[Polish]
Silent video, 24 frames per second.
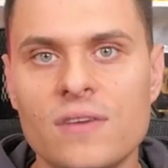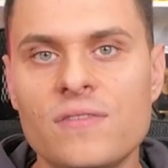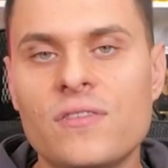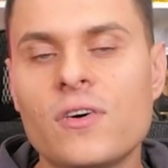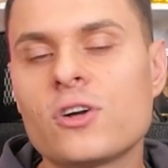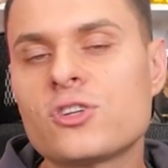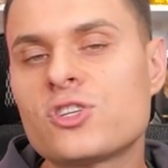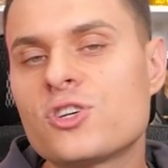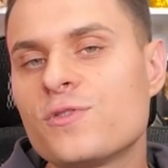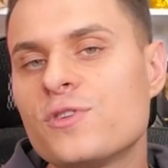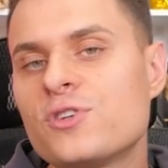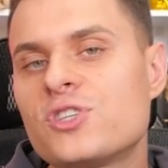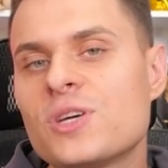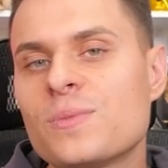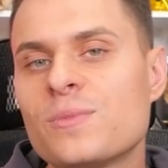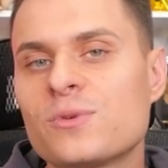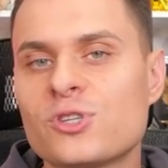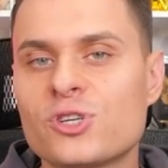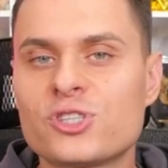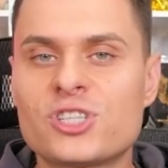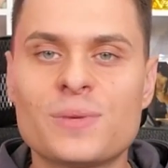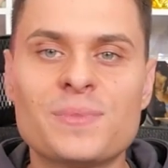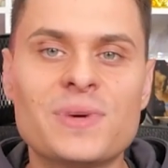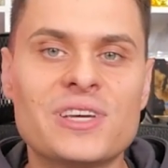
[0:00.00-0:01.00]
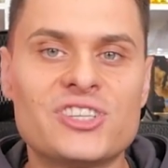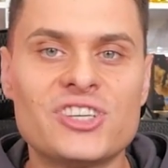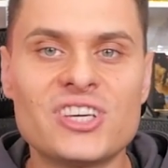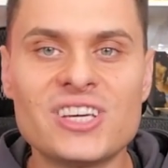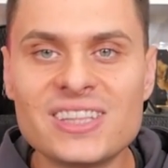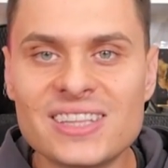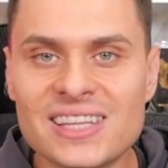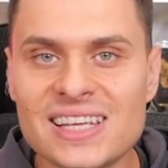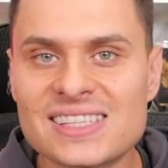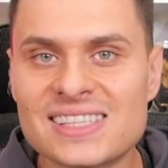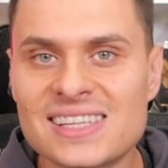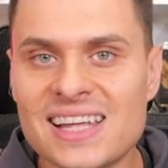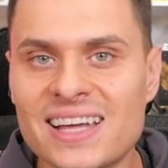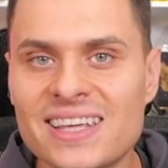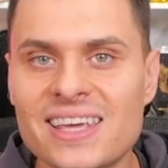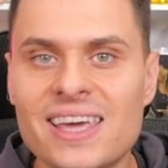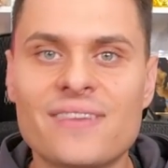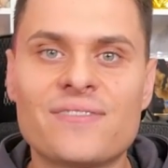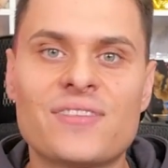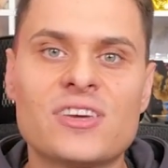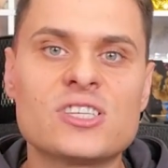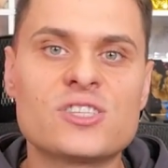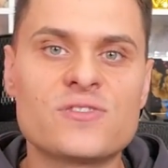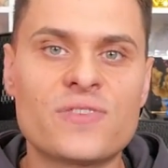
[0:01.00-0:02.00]
Wy oczywiście możecie mieć inne zdanie,
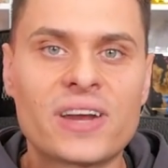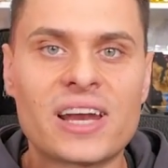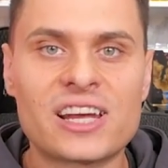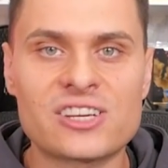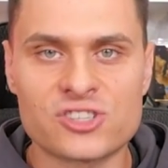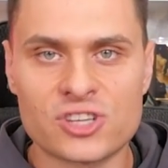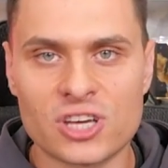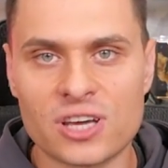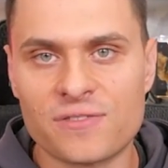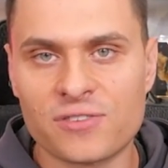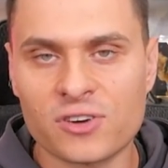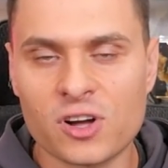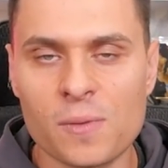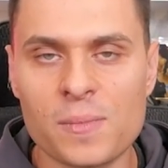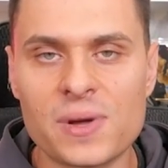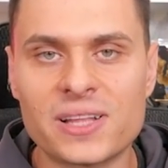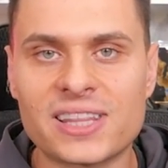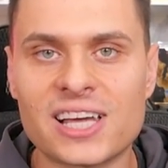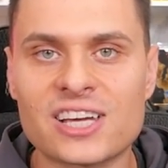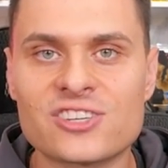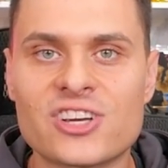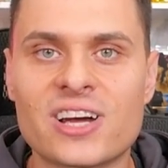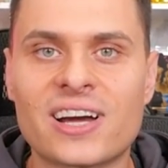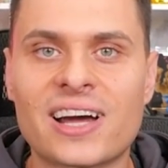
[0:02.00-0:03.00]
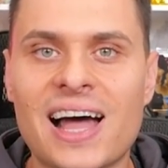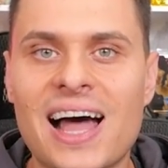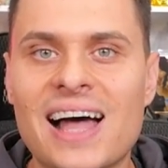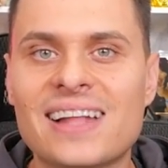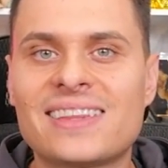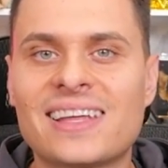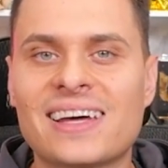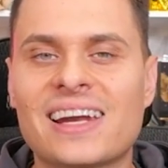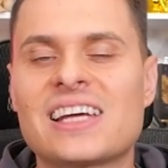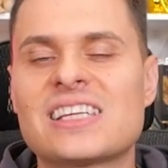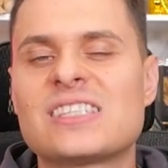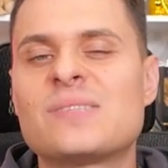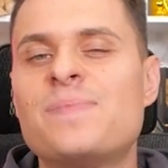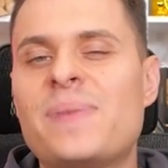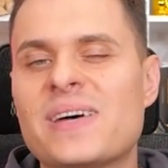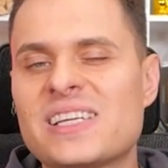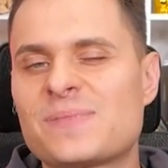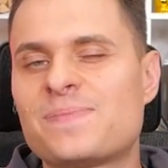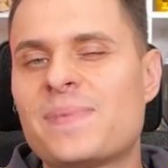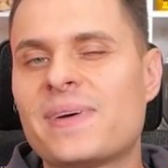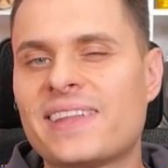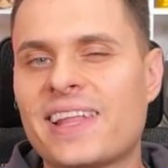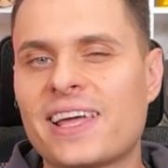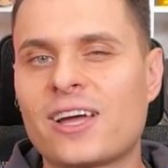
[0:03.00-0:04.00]
więc wyraźcie je w komentarzach, a teraz bez
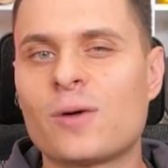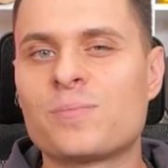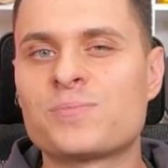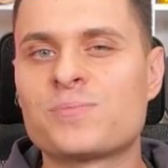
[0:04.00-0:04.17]
zbędnego